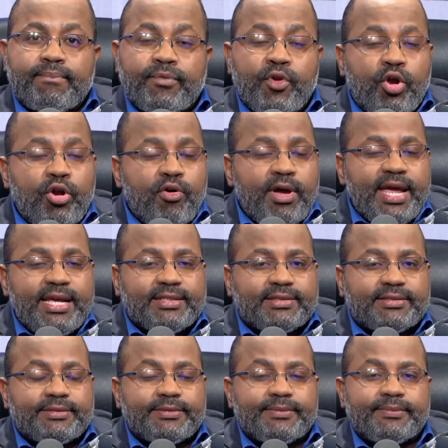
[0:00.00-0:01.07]
No lo
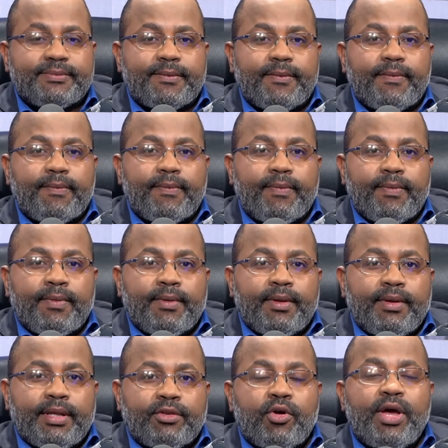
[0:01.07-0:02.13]
es.
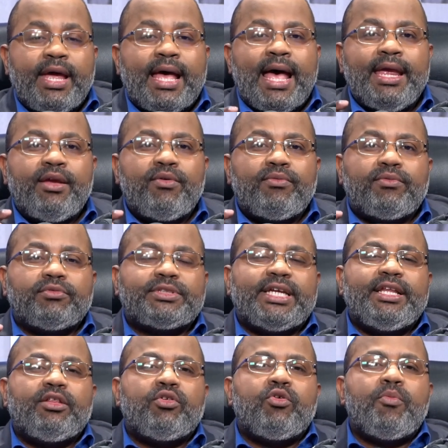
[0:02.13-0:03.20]
Entonces, hay un
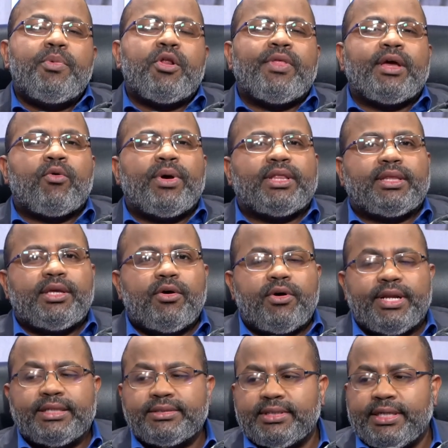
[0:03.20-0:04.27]
sinnúmero de
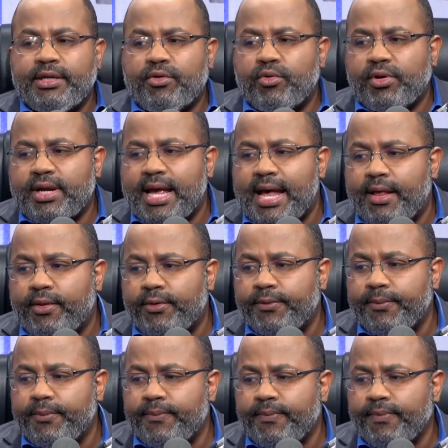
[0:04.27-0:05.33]
cuestiones inculcadas
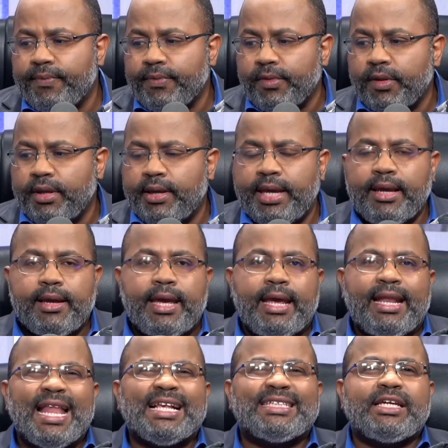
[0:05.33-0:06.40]

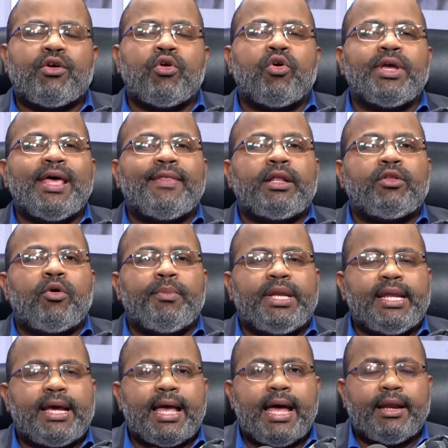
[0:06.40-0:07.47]
en la psicología del
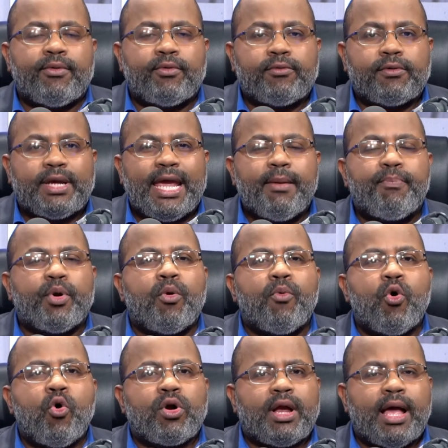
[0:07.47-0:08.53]
dominicano que
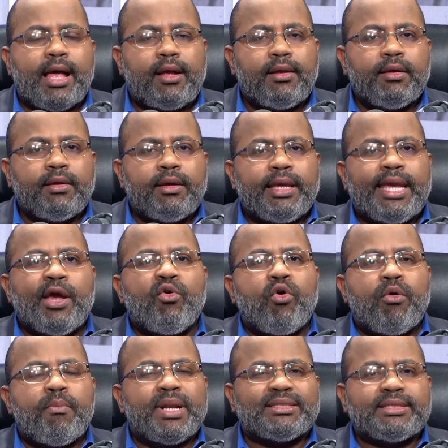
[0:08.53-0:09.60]
provoca que un
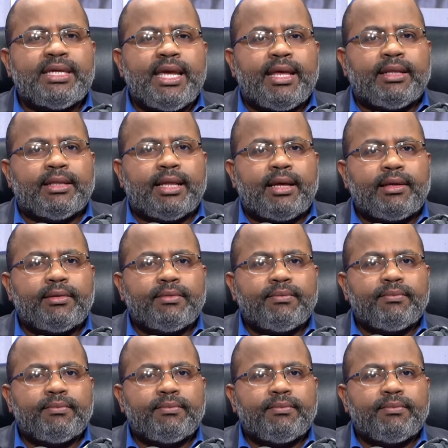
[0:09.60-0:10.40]
hombre sienta